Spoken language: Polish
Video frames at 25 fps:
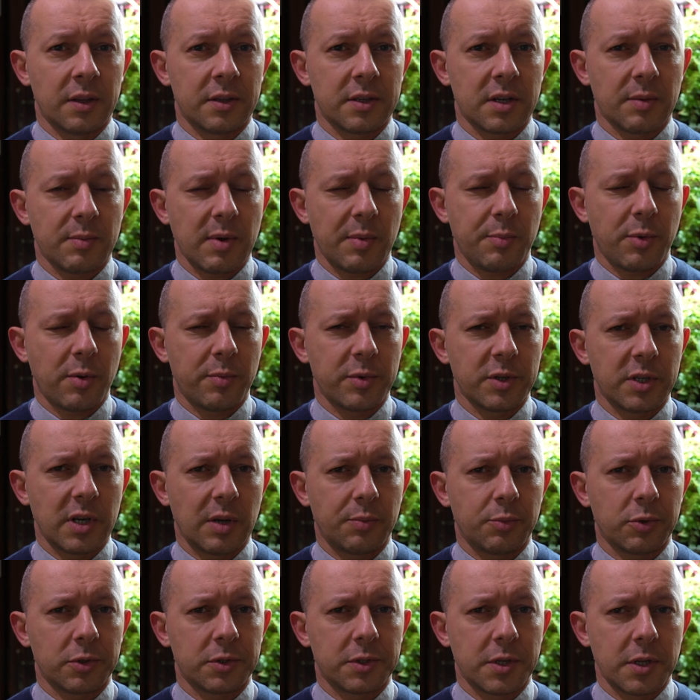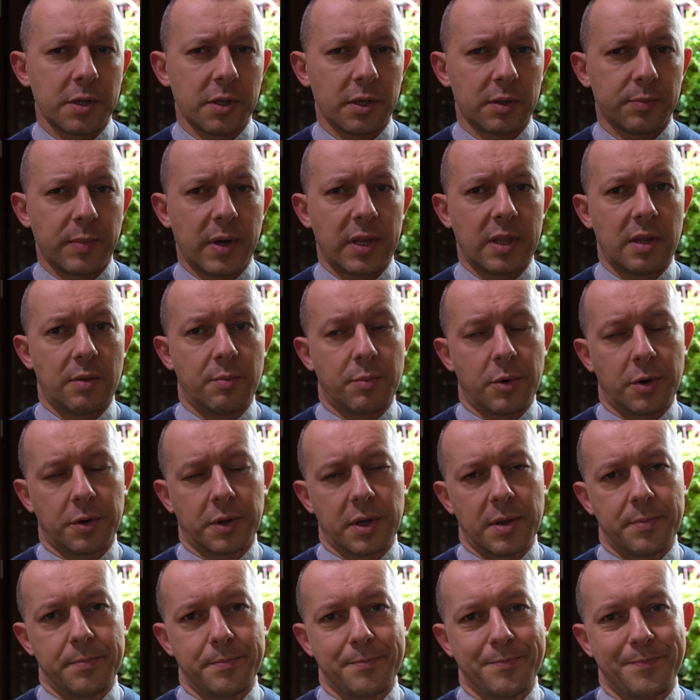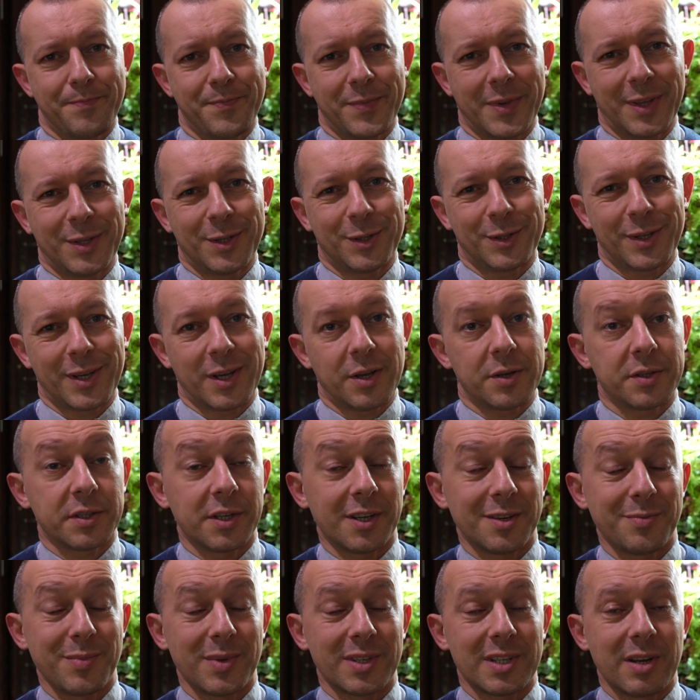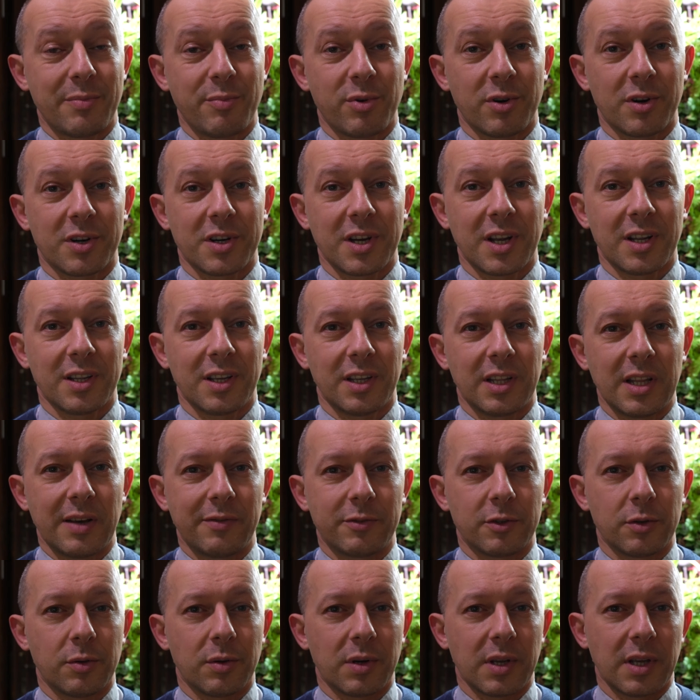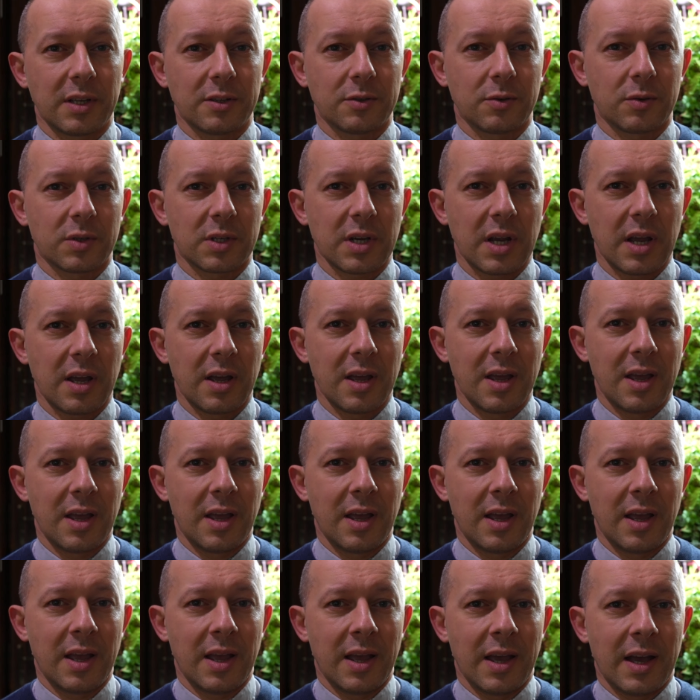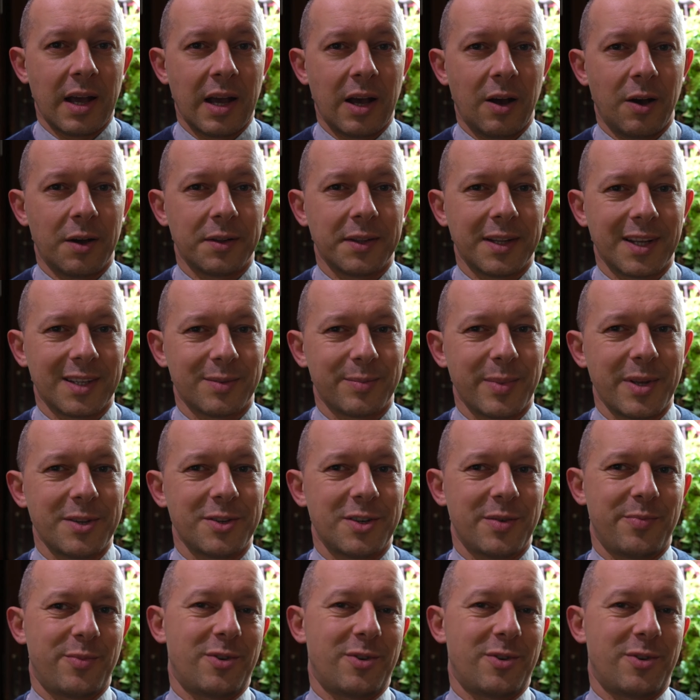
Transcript: trzeba pobyć na pustyni z Panem Bogiem. I do tego jesteśmy zaproszeni na wzór Jezusa, a On nas będzie